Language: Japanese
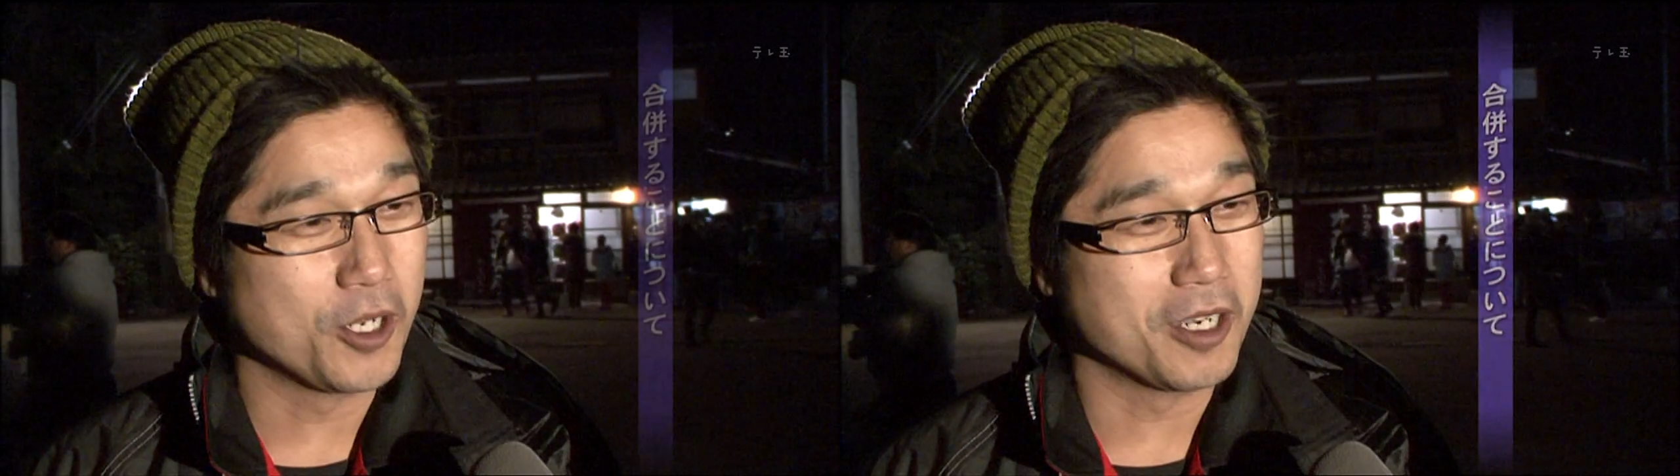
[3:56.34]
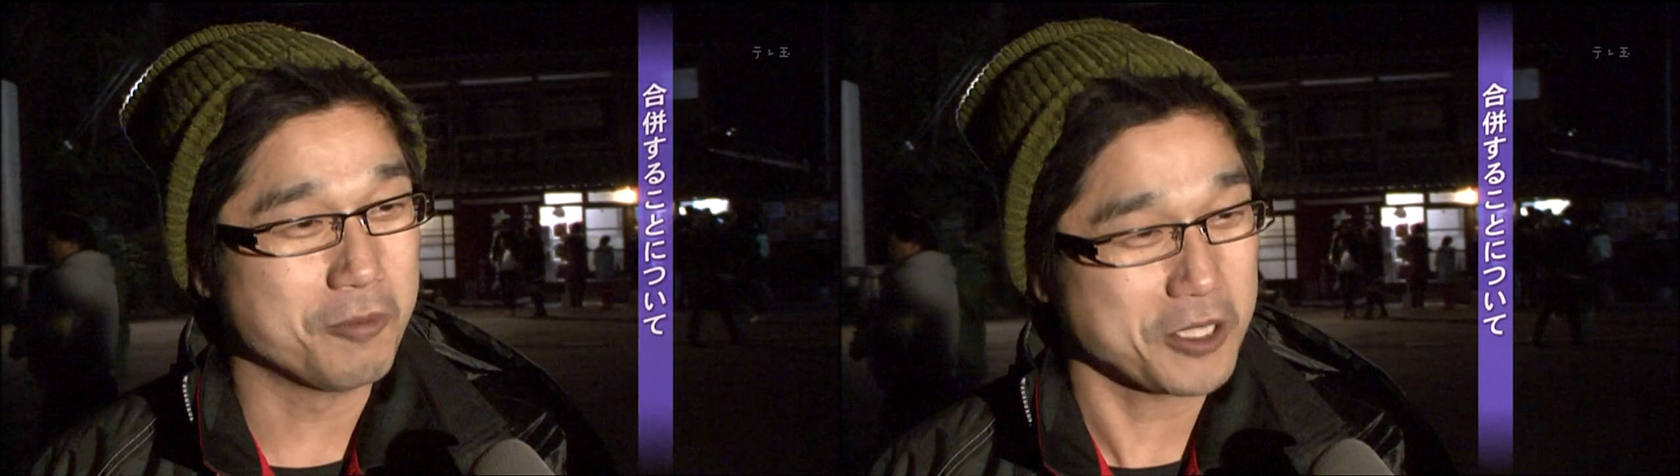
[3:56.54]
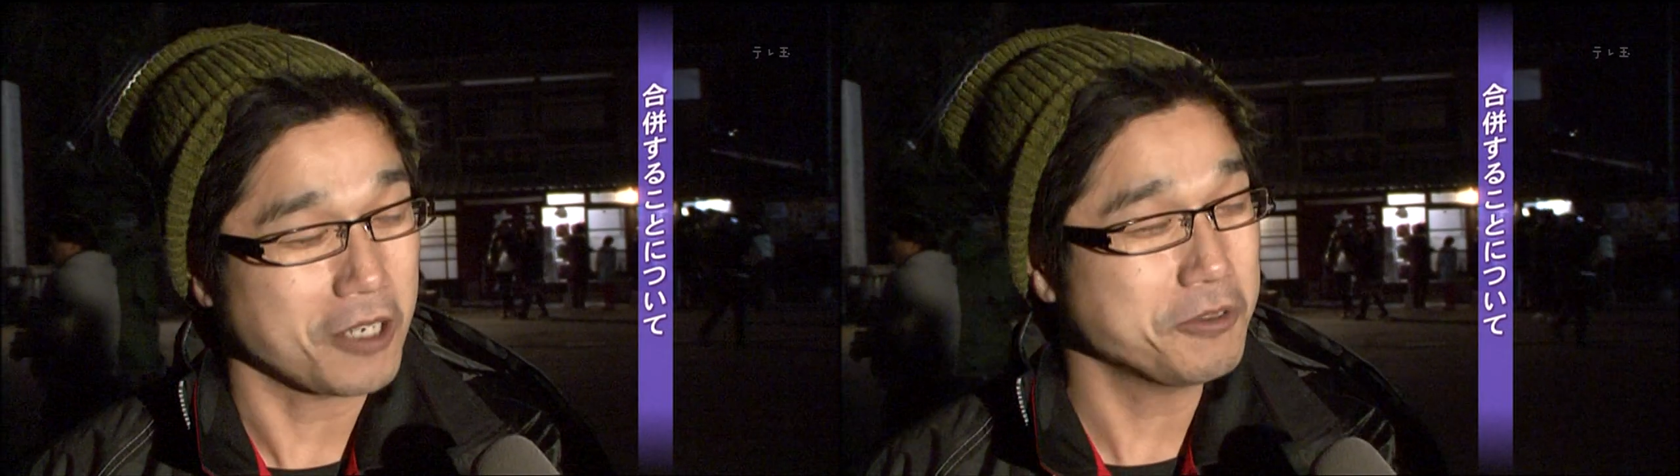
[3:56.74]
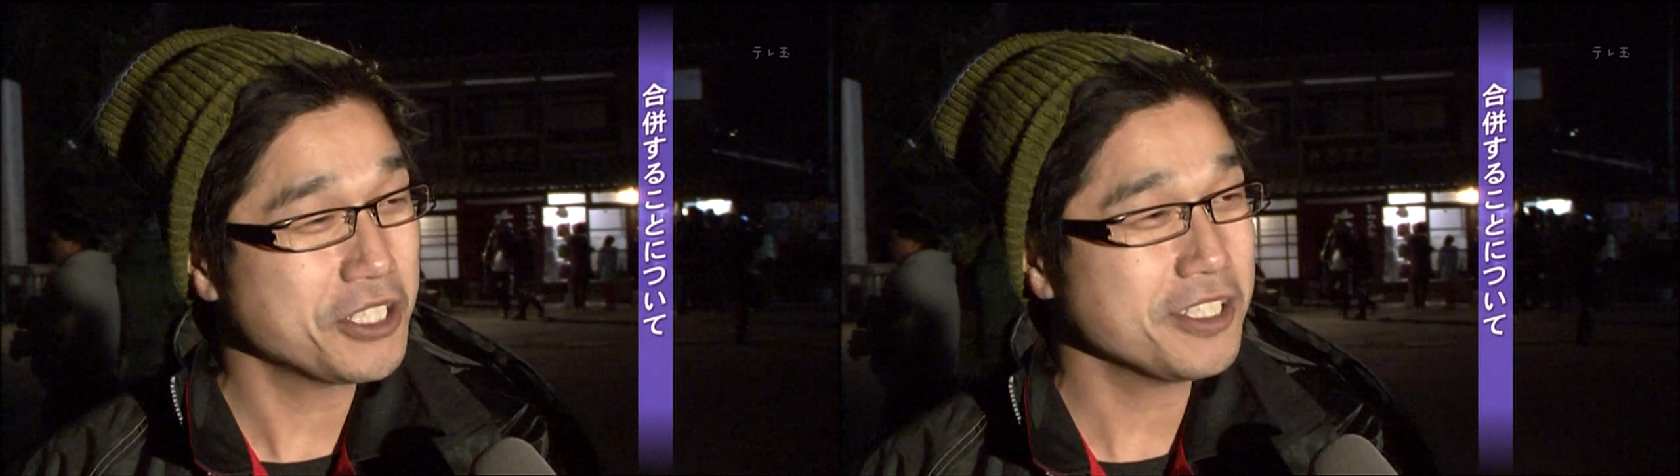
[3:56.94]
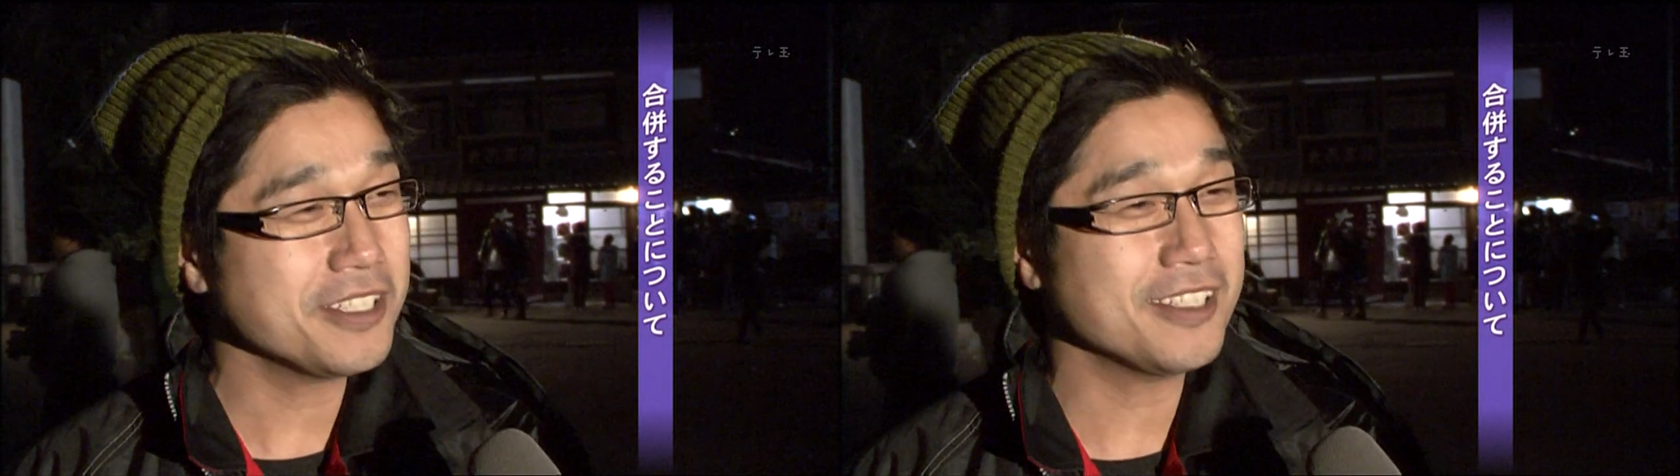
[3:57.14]
まあ寂
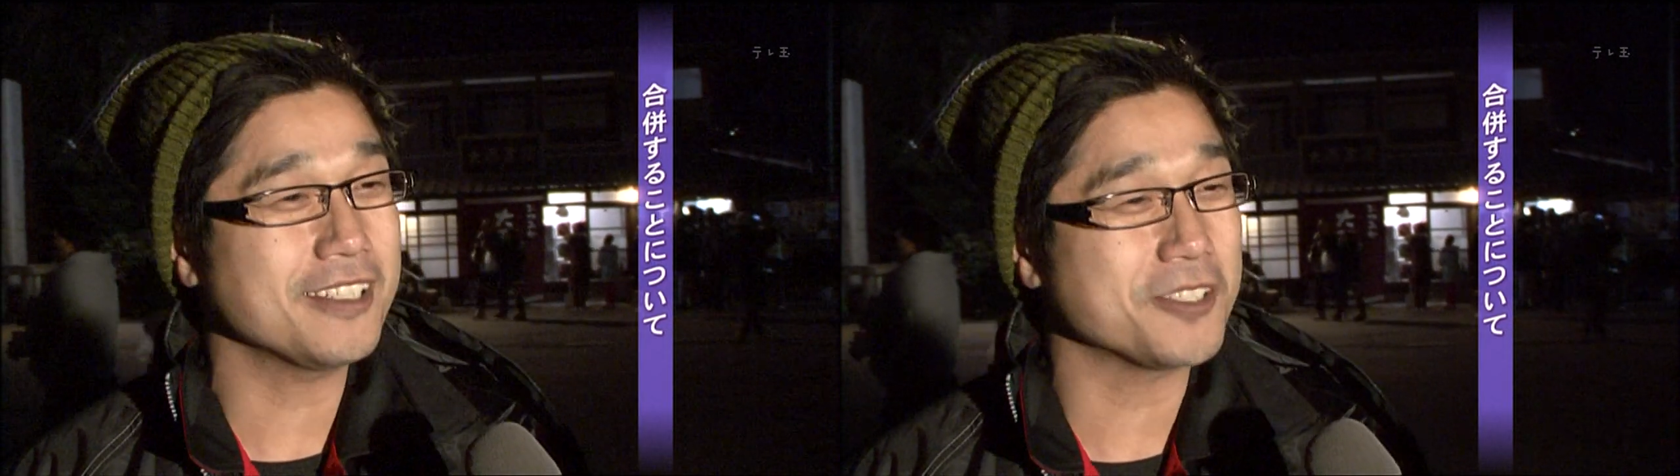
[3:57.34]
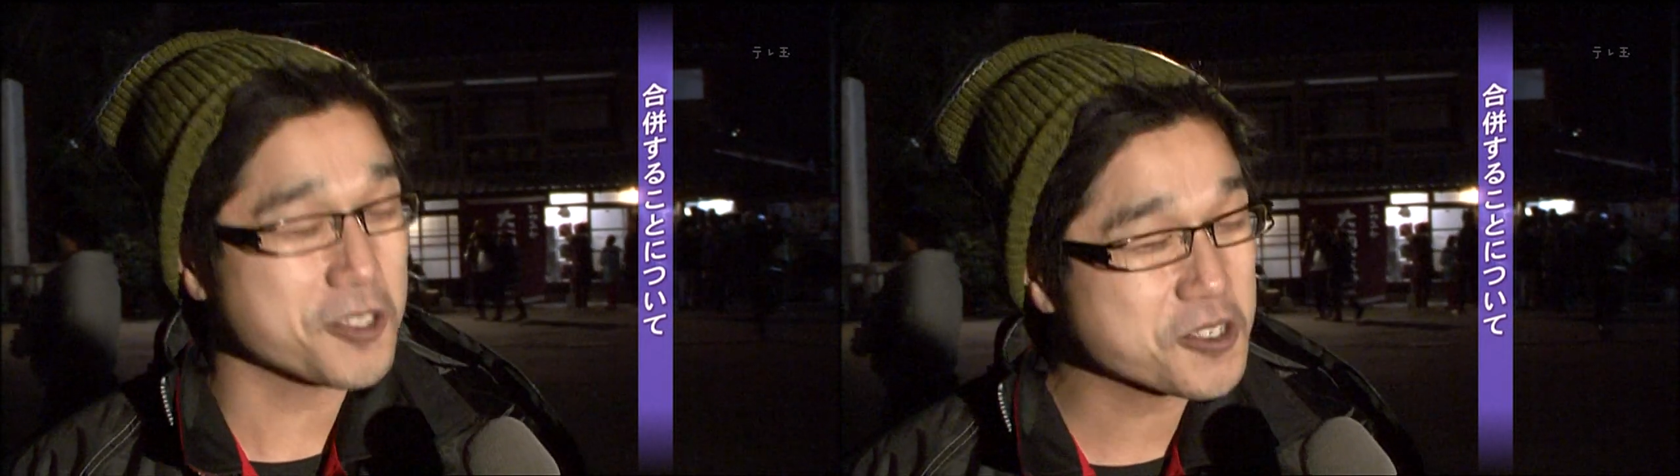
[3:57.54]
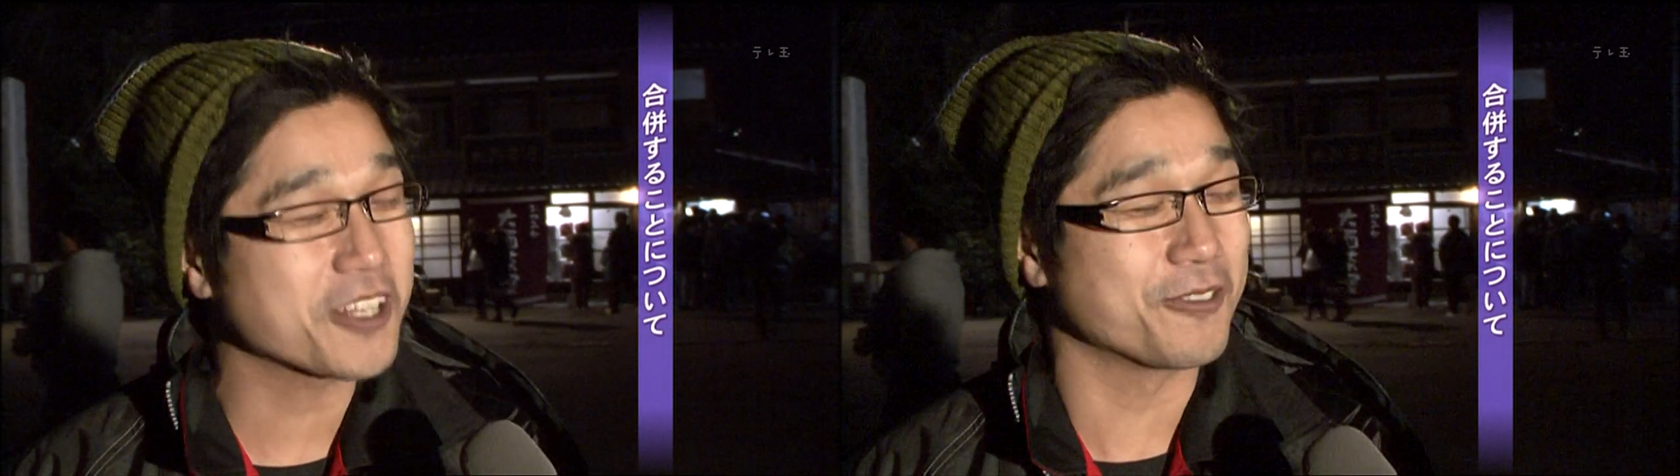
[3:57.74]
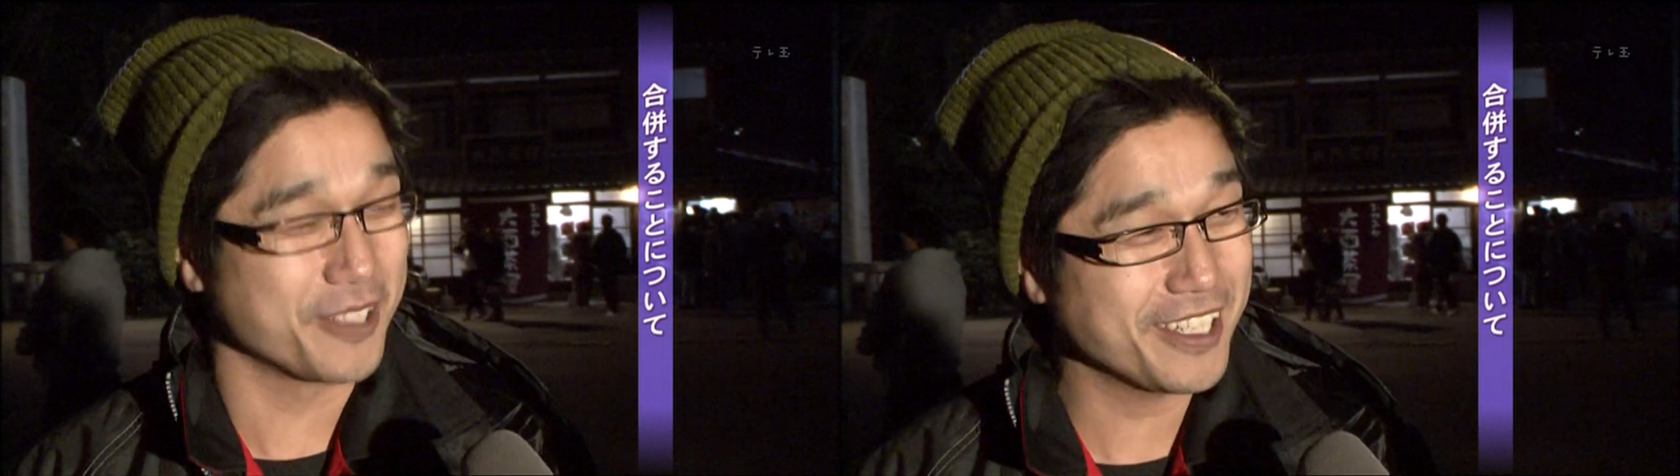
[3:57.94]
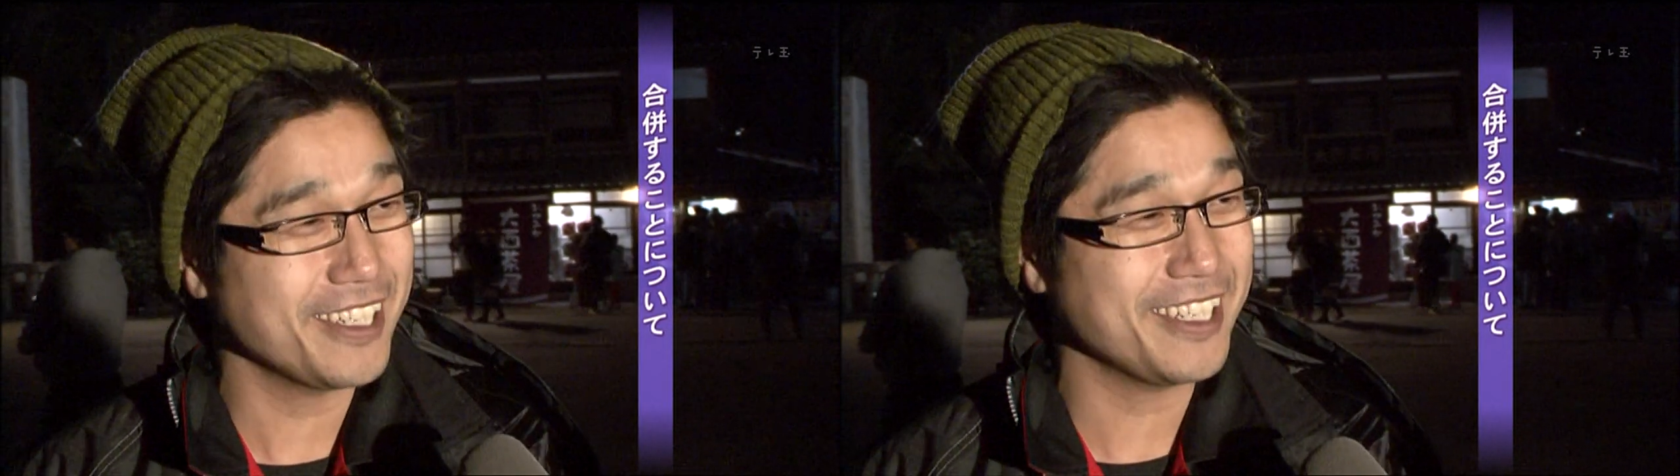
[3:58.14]
しいですけど
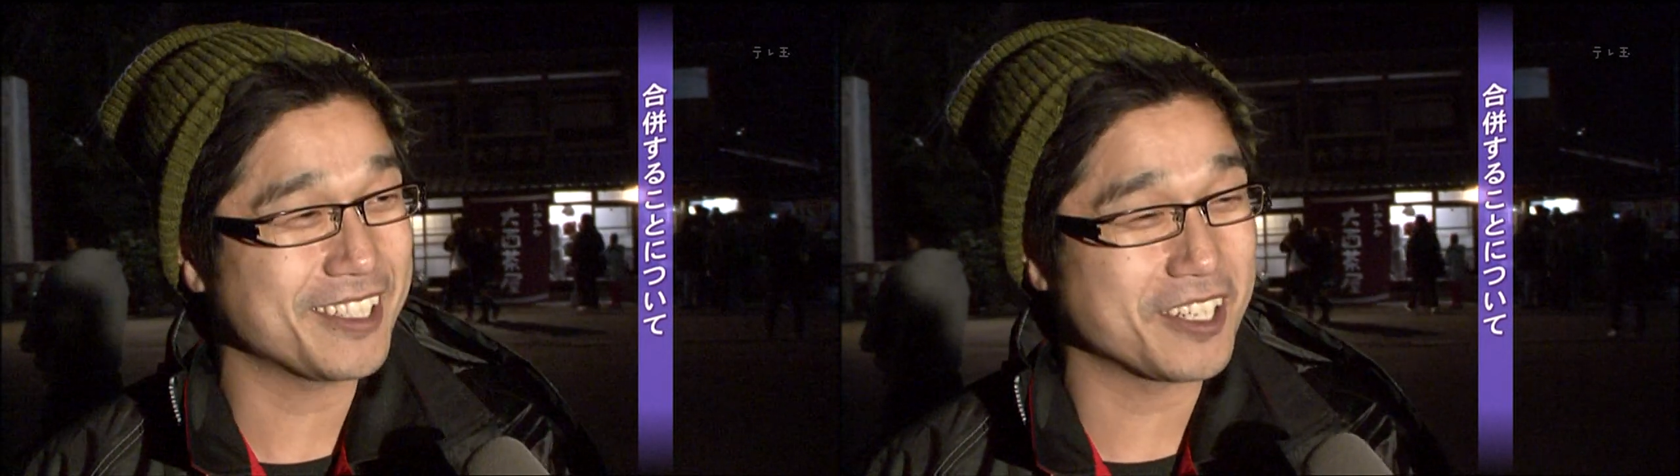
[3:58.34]
ね